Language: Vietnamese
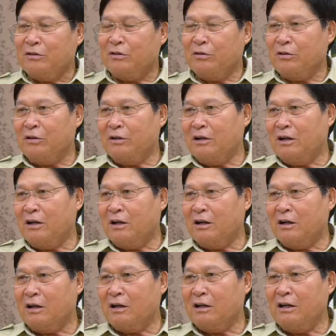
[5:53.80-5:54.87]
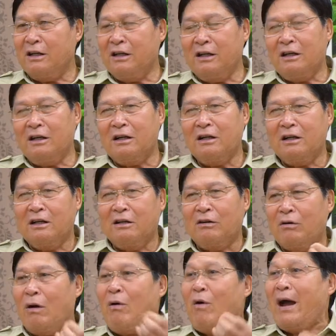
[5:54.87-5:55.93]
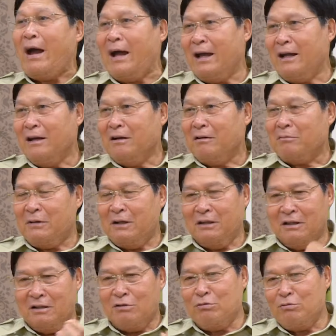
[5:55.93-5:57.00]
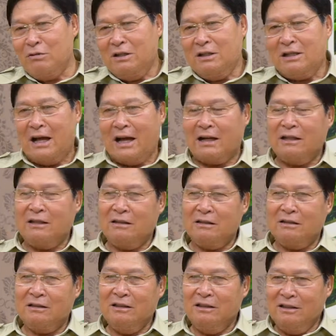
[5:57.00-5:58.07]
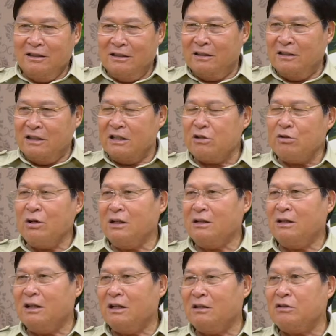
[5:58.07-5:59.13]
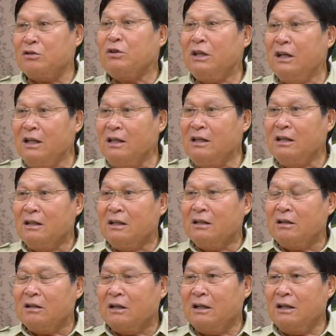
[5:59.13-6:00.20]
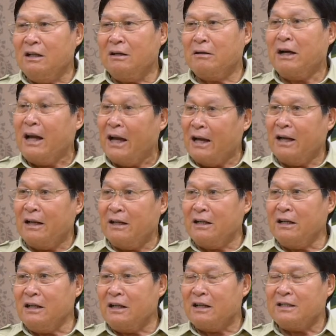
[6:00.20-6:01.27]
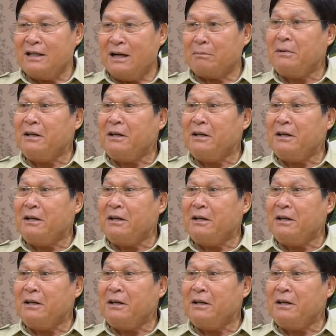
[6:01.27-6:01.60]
rồi à, cái à, hoa hòe mà người ta dùng cái dạng à, chiết xuất là cái duy tin hay là nghệ như ở cái dạng